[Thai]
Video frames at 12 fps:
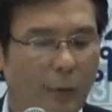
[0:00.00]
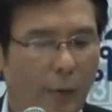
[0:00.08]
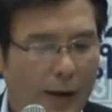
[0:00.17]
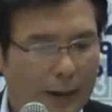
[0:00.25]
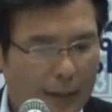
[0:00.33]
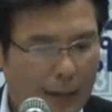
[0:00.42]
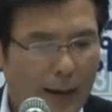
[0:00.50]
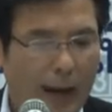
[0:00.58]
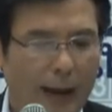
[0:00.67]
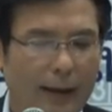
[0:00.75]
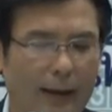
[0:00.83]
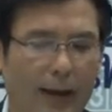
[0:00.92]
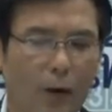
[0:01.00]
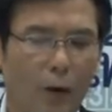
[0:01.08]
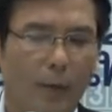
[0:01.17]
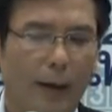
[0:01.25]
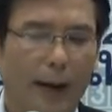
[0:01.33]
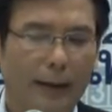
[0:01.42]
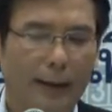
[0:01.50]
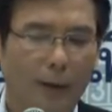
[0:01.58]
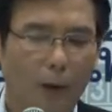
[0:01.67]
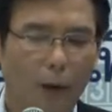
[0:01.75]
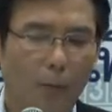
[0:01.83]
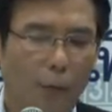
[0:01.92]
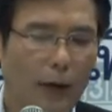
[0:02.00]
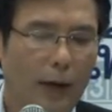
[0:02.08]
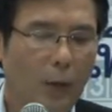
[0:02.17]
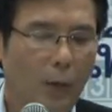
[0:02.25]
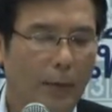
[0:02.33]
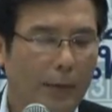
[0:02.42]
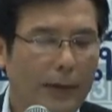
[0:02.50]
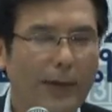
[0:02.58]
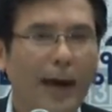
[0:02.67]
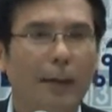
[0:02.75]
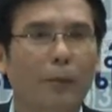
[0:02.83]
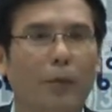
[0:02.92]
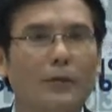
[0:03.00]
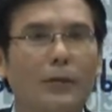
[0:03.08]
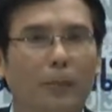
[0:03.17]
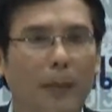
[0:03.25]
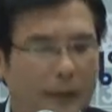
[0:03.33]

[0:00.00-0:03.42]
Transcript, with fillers: เวทนาและน่าขบขันในข้อมูลและความพยายามของส